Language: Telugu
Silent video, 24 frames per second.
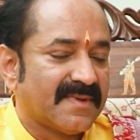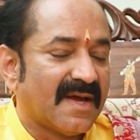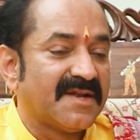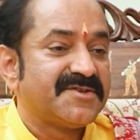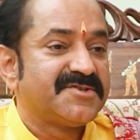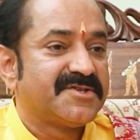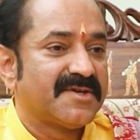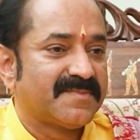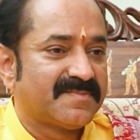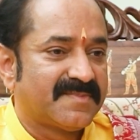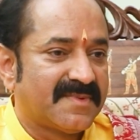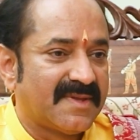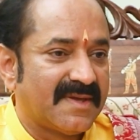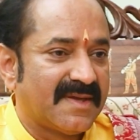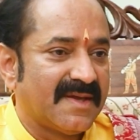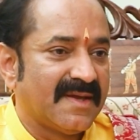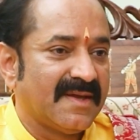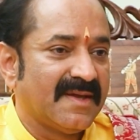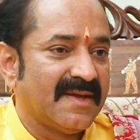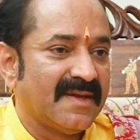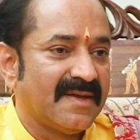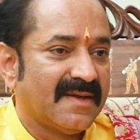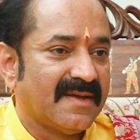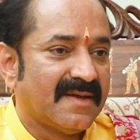అని చెప్తే
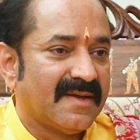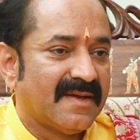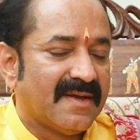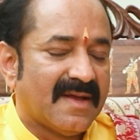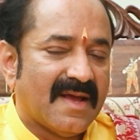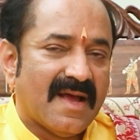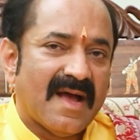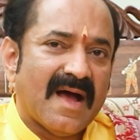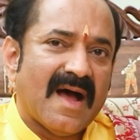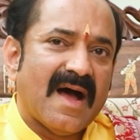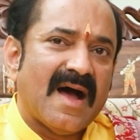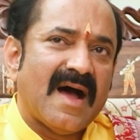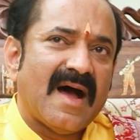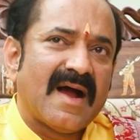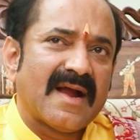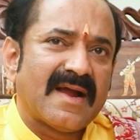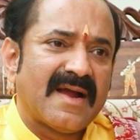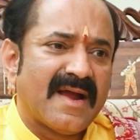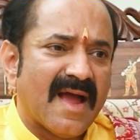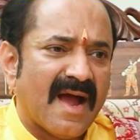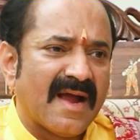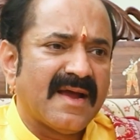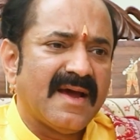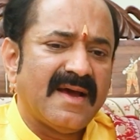ఆ
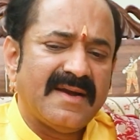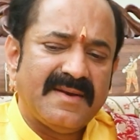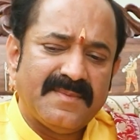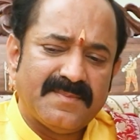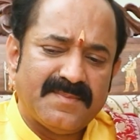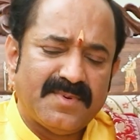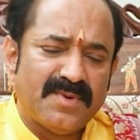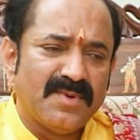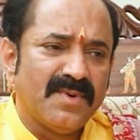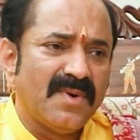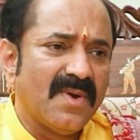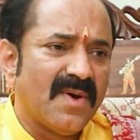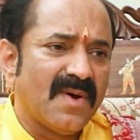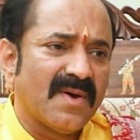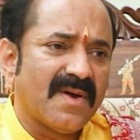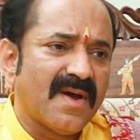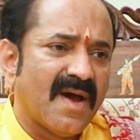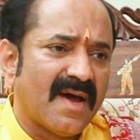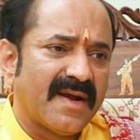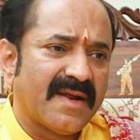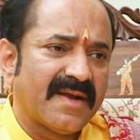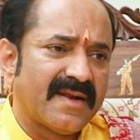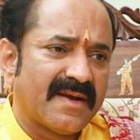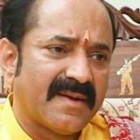గంగని
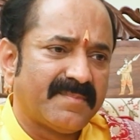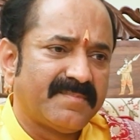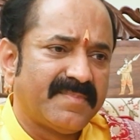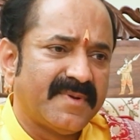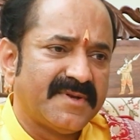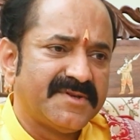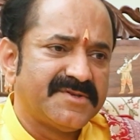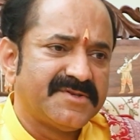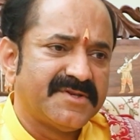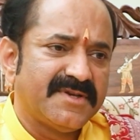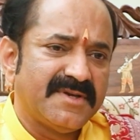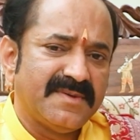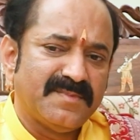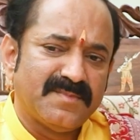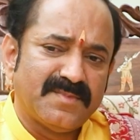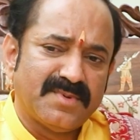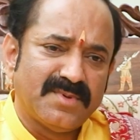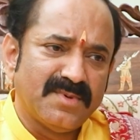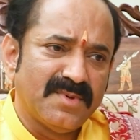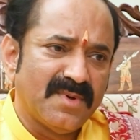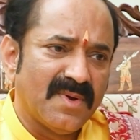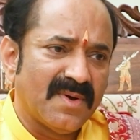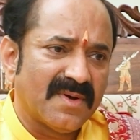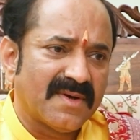భూలోకానికి రప్పించి
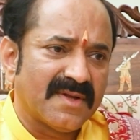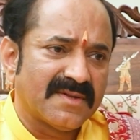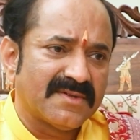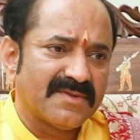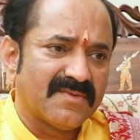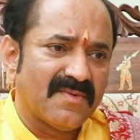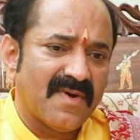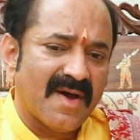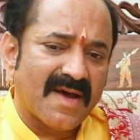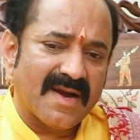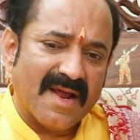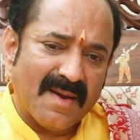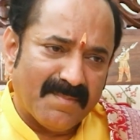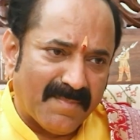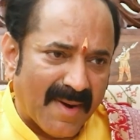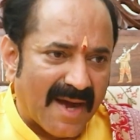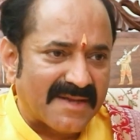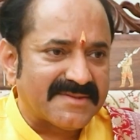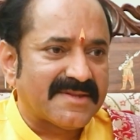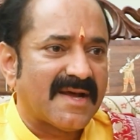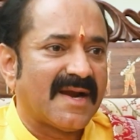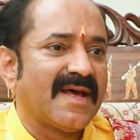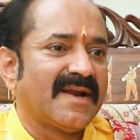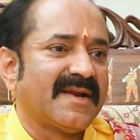భూలోకం ద్వారా
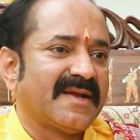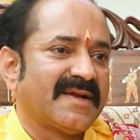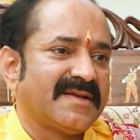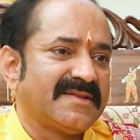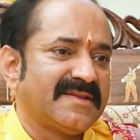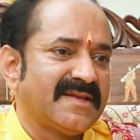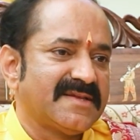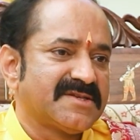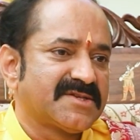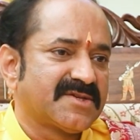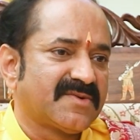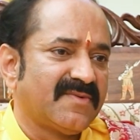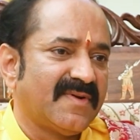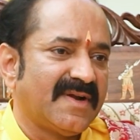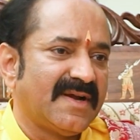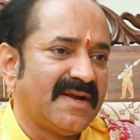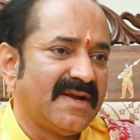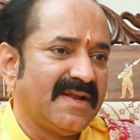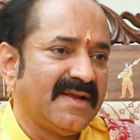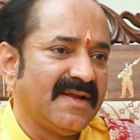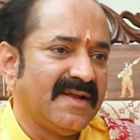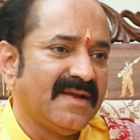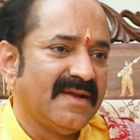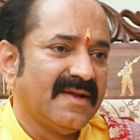పాతాళానికి
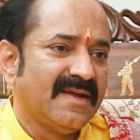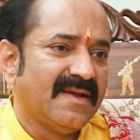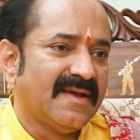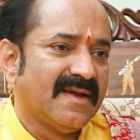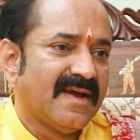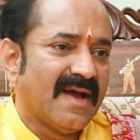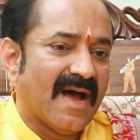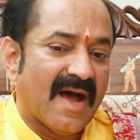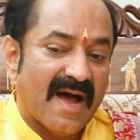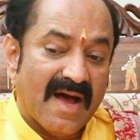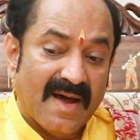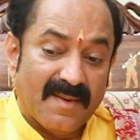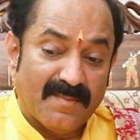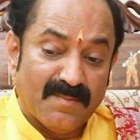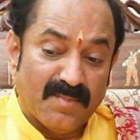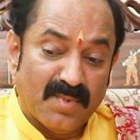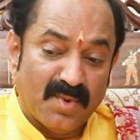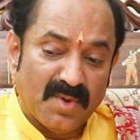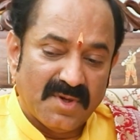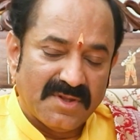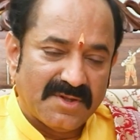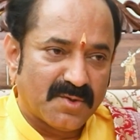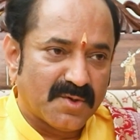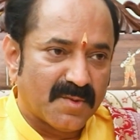తీసుకువెళ్ళి ఆ
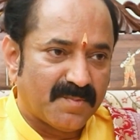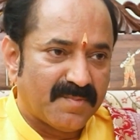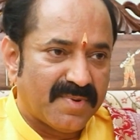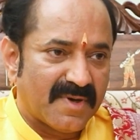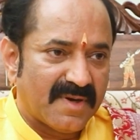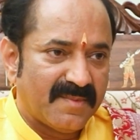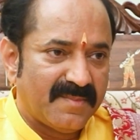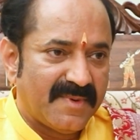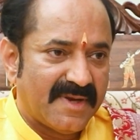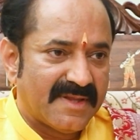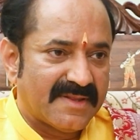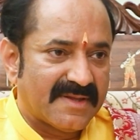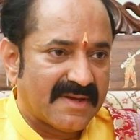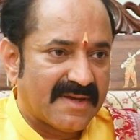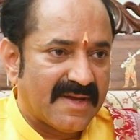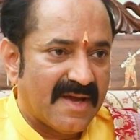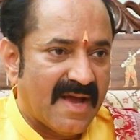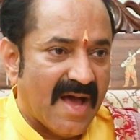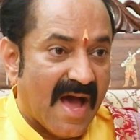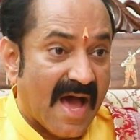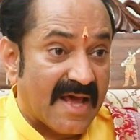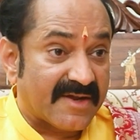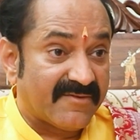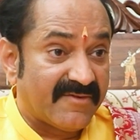బూడిద కుప్పల
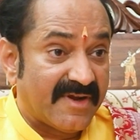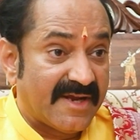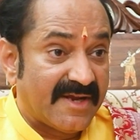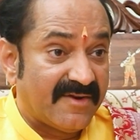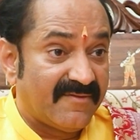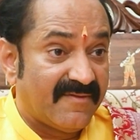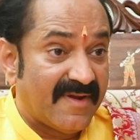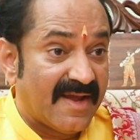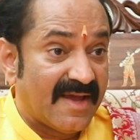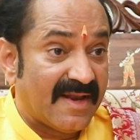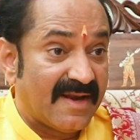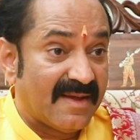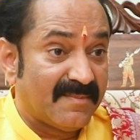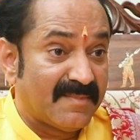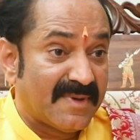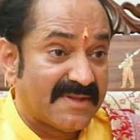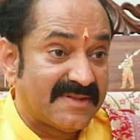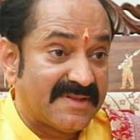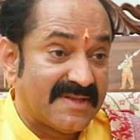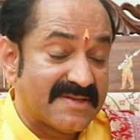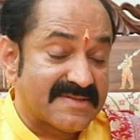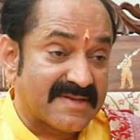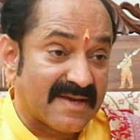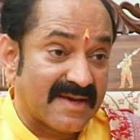మీదుగా అరవై వేల
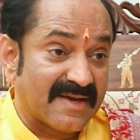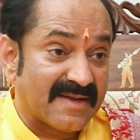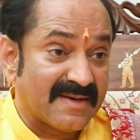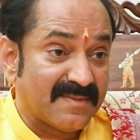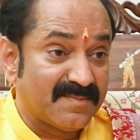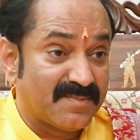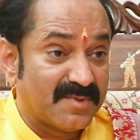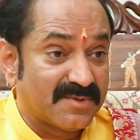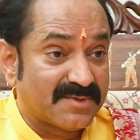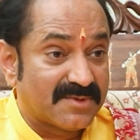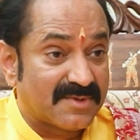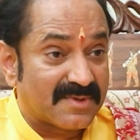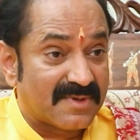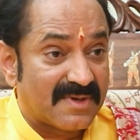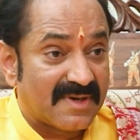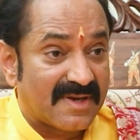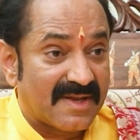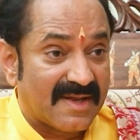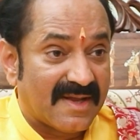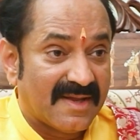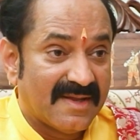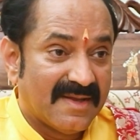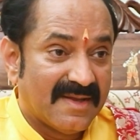మంది సగరపుత్రుల